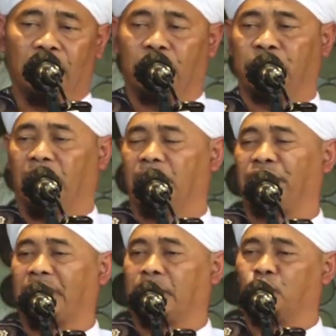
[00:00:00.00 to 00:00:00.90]

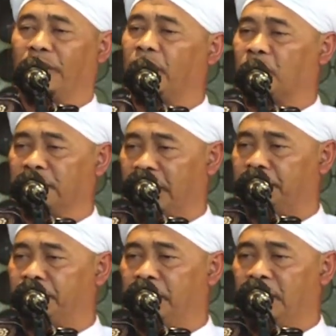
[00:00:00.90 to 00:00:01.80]
istighfar bulan
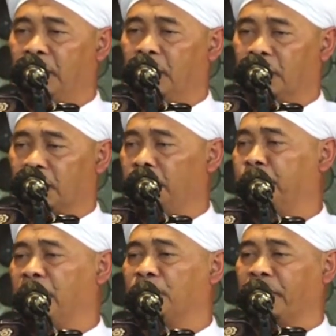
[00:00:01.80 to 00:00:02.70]
Rajab
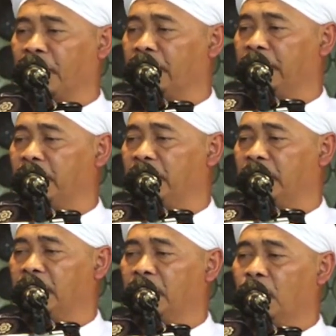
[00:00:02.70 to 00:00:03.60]
Rabbi firli